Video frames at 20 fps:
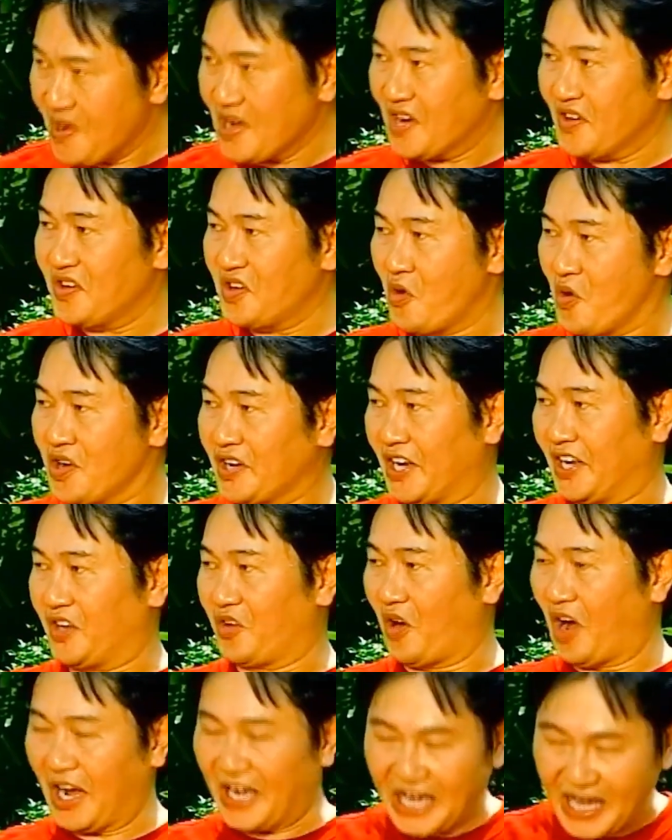biến cái chuyện
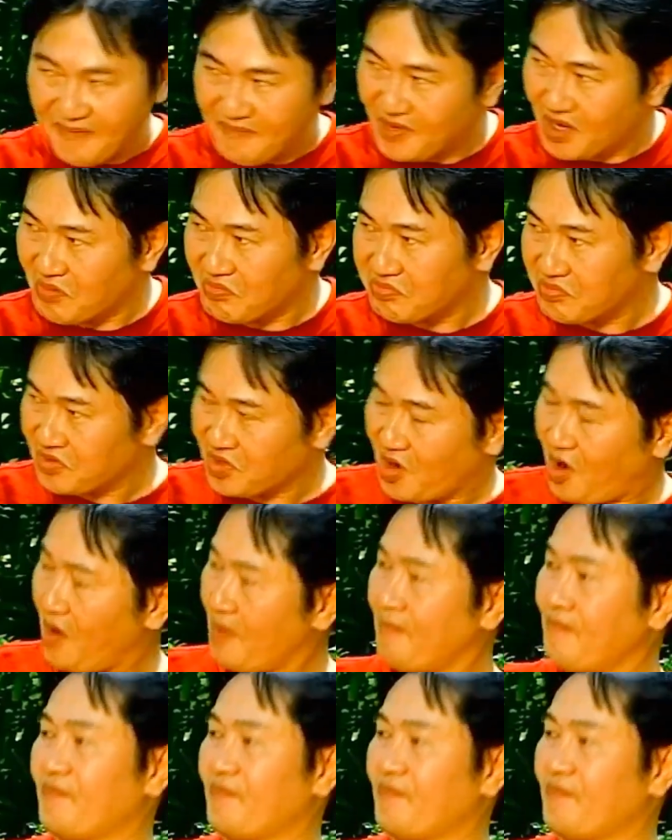này cho anh em trong